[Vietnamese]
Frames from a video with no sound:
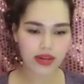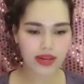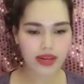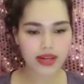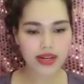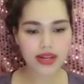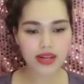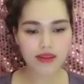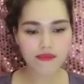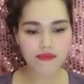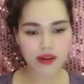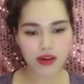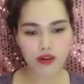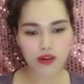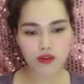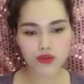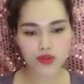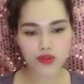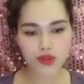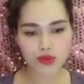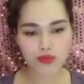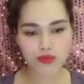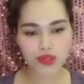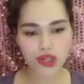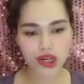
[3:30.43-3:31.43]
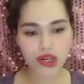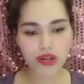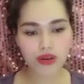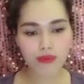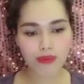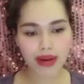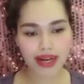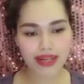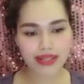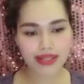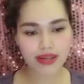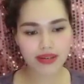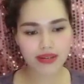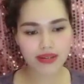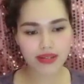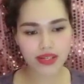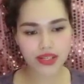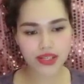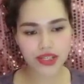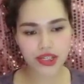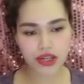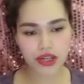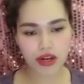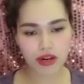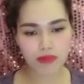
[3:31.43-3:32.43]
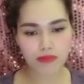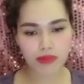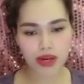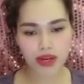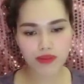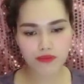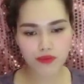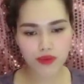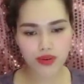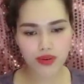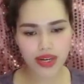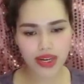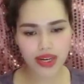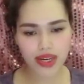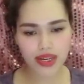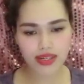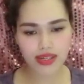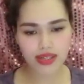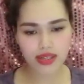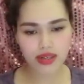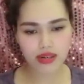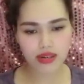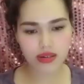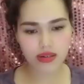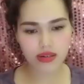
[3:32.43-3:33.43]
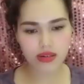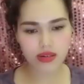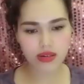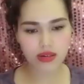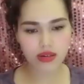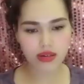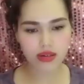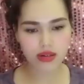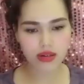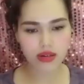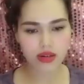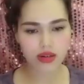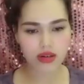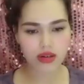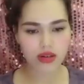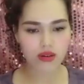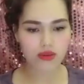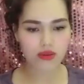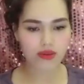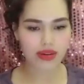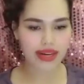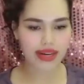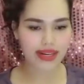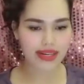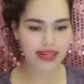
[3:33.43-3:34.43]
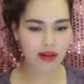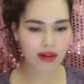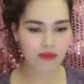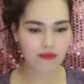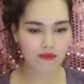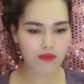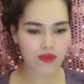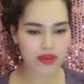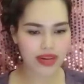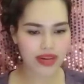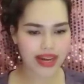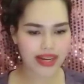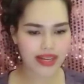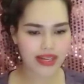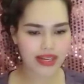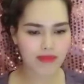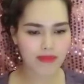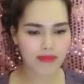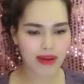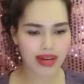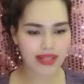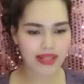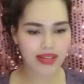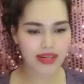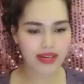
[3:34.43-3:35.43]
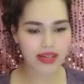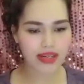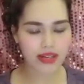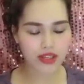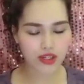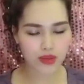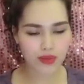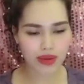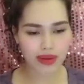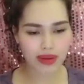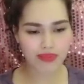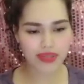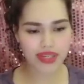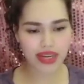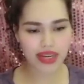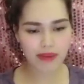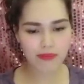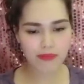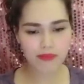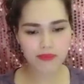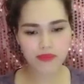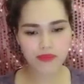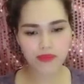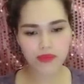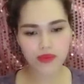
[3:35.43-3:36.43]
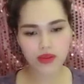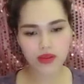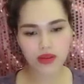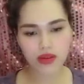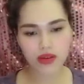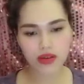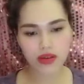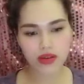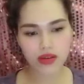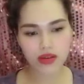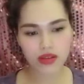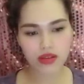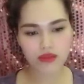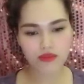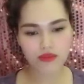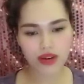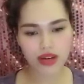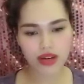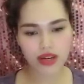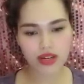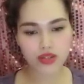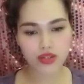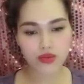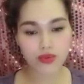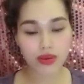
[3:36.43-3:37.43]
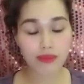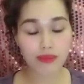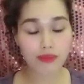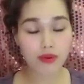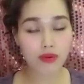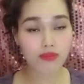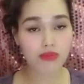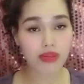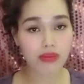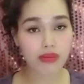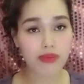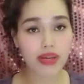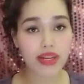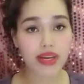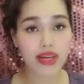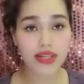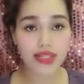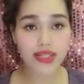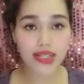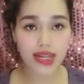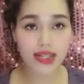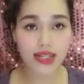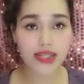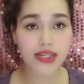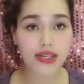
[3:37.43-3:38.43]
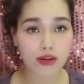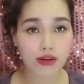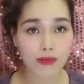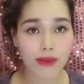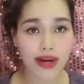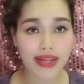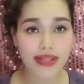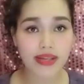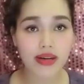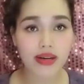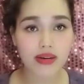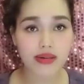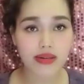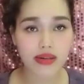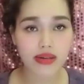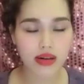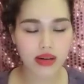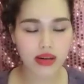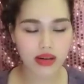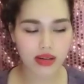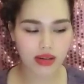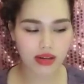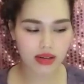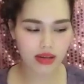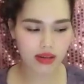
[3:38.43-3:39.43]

Đến khi vào nội dung chính của bài thơ thì chỉ còn mấy phút là hết giờ. Cô đành đọc vội đại ý bài thơ để chúng em chép. Như vậy chúng em không thể biết hết giá trị của bài thơ được.